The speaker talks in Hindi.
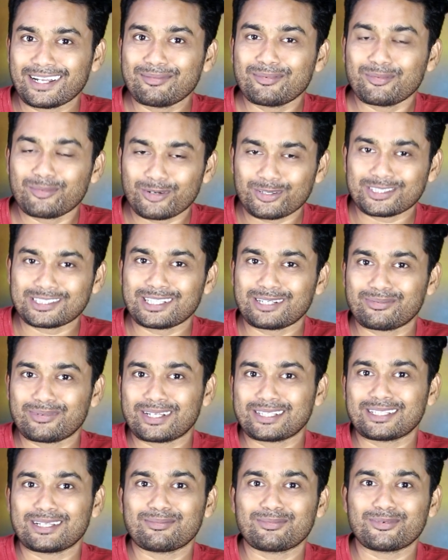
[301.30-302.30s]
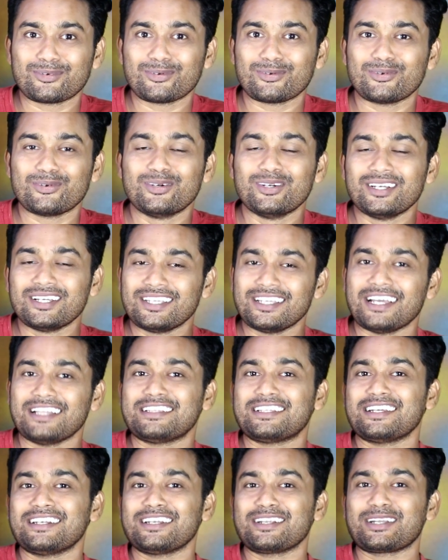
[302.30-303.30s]
है मैं बहुत सारी बात आपको
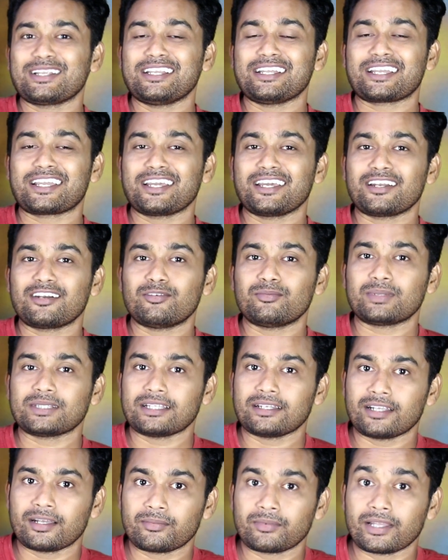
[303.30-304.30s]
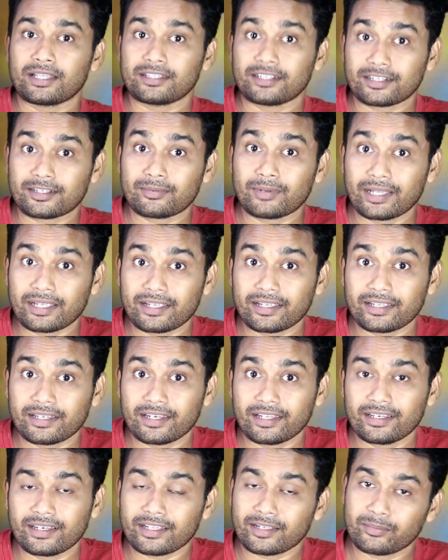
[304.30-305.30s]
याद करने के लिए कह रहा हूँ पता नहीं आप याद रख पाएंगे कि
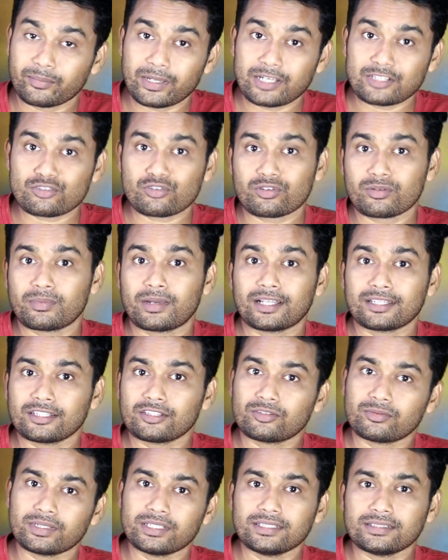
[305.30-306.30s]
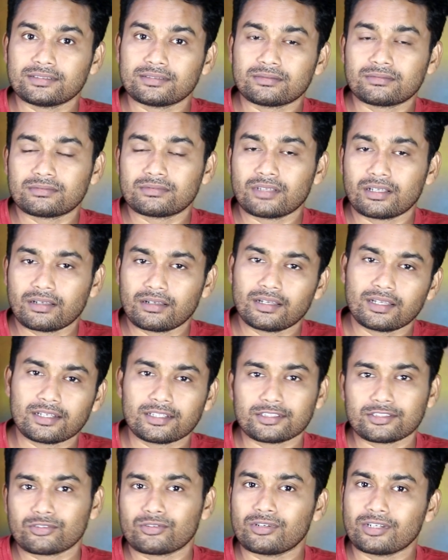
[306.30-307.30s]
नहीं लेकिन पैसों की बात है तो भाई हर
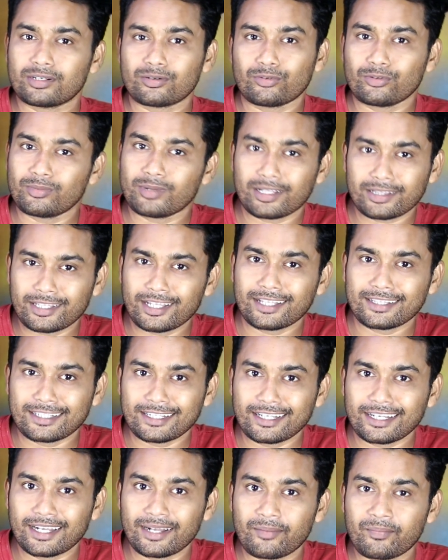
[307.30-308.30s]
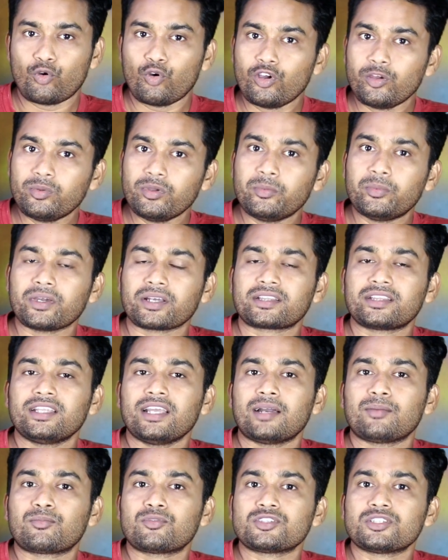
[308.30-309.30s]
किसी को हर कोई बात याद रहेगा कोई भी व्यक्ति
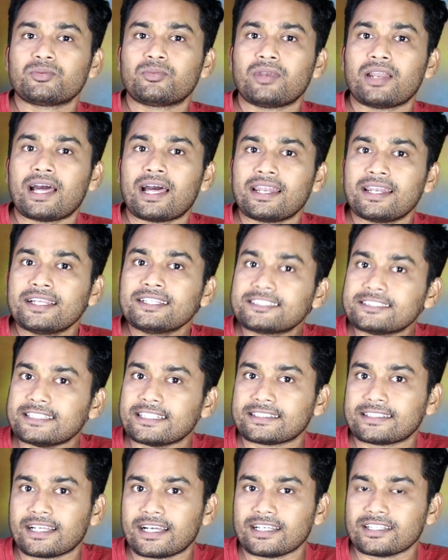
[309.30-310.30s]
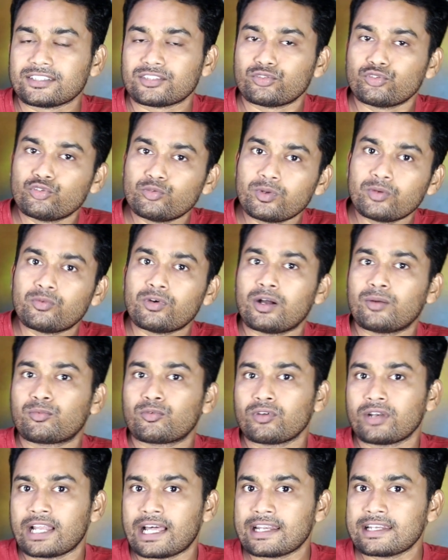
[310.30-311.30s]
आपको जब लालच देता है शुरू में वो
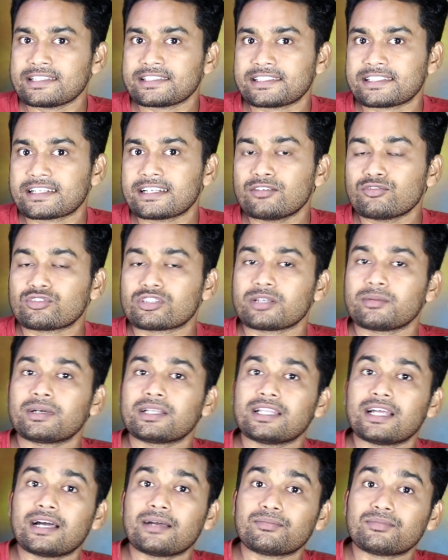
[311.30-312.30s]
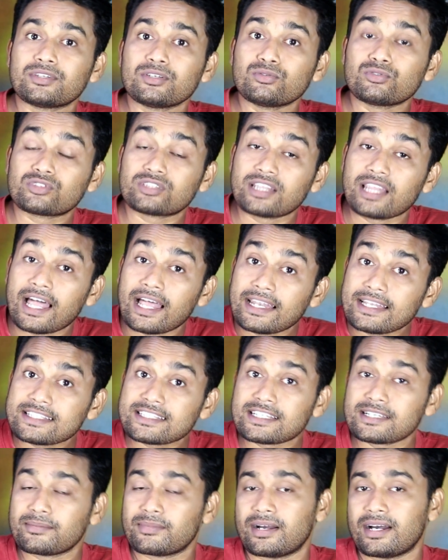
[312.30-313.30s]
आपको लालच देगा उसके बाद आपसे उस
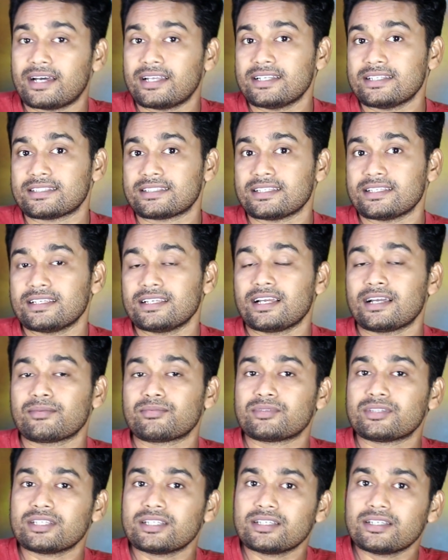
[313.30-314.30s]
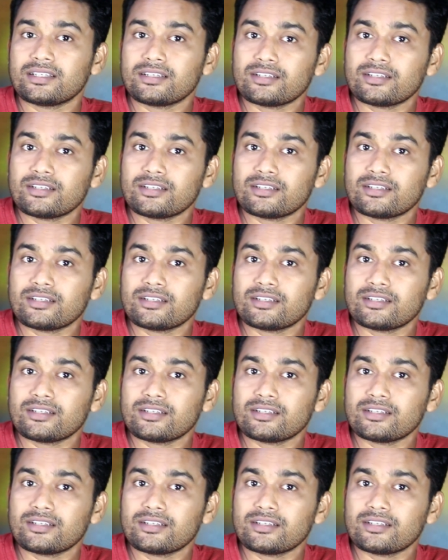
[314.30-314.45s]
लालच के बहाने से आपसे